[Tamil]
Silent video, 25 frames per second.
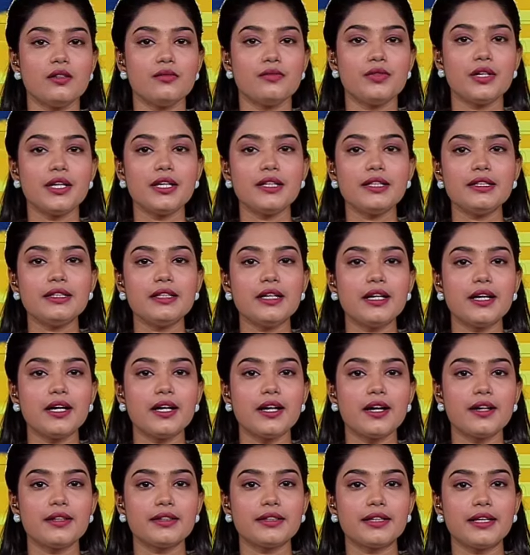
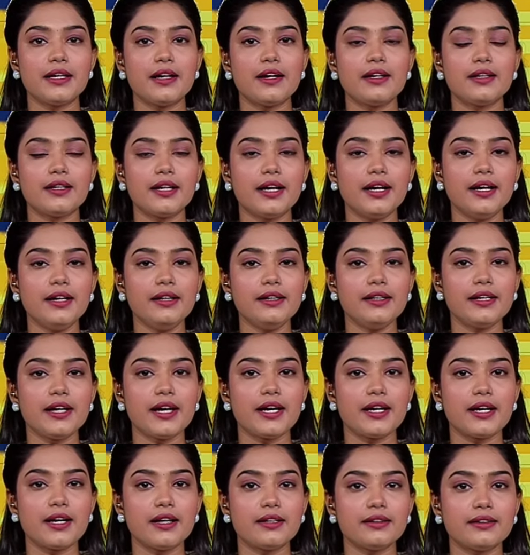விருதுநகர் அருகே ஏழு
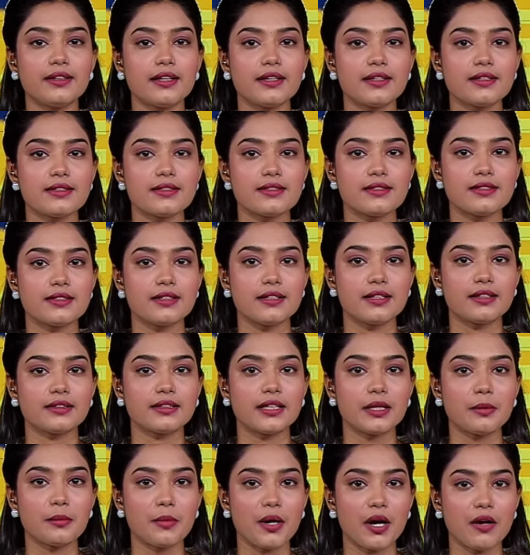ஏக்கர் தரிசு
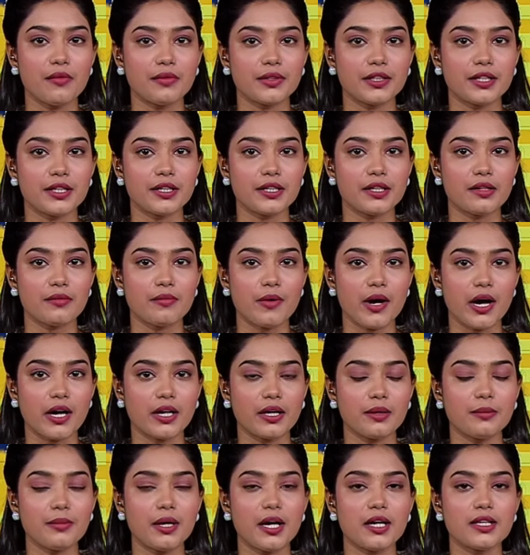நிலத்தை மாவட்ட
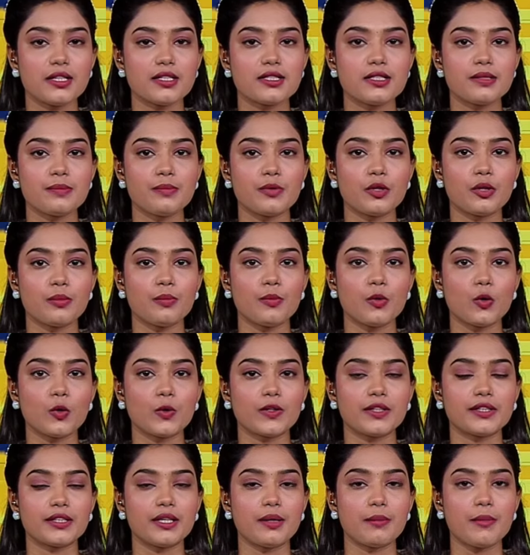நிர்வாகம் அரசு
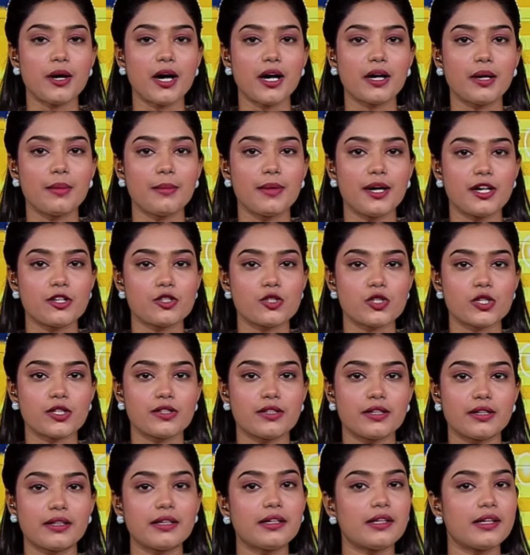புறம்போக்கு நிலமாக
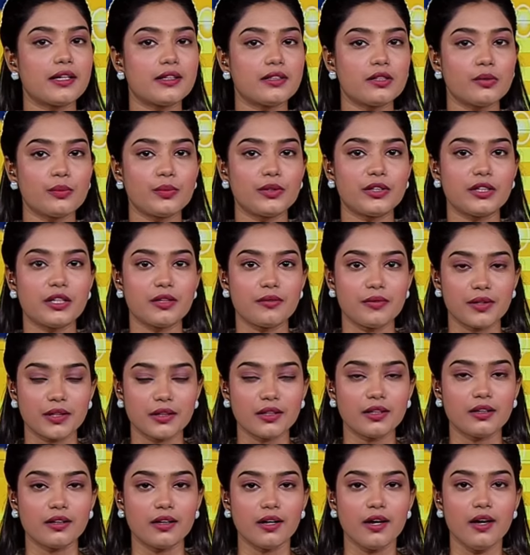மாற்றியதற்கு எதிர்ப்பு
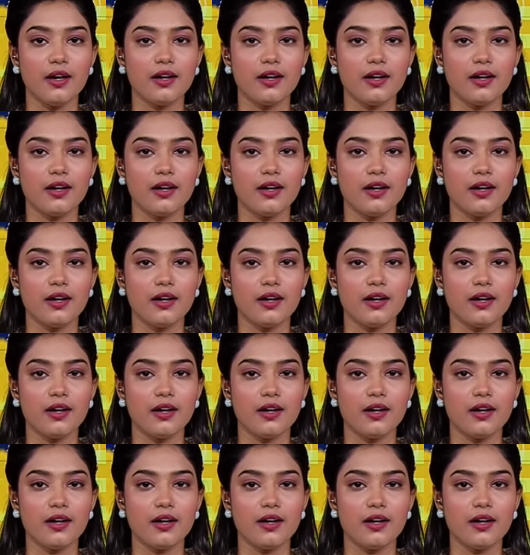தெரிவித்து